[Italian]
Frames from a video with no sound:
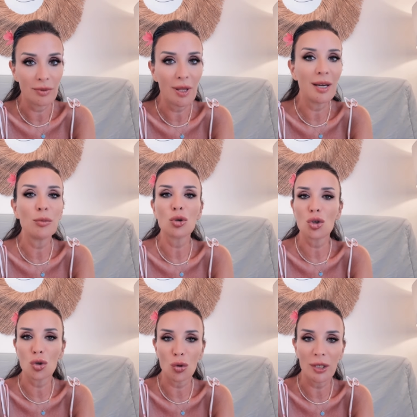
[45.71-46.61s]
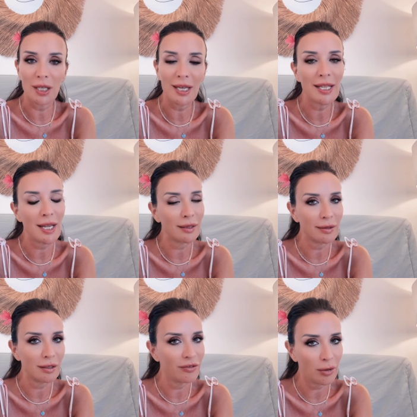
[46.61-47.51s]
dalle emozioni che gli
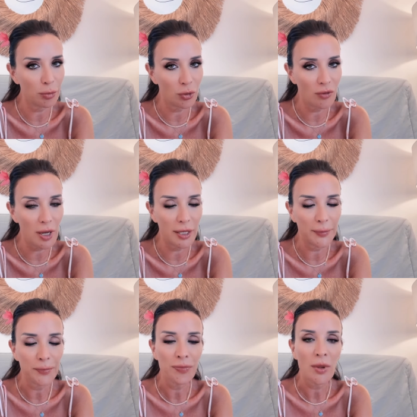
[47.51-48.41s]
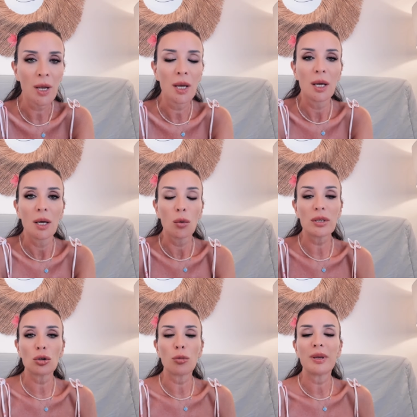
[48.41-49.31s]
altri gli fanno provare.
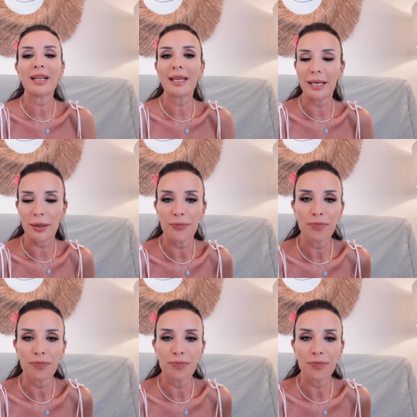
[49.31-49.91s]
Questo perché,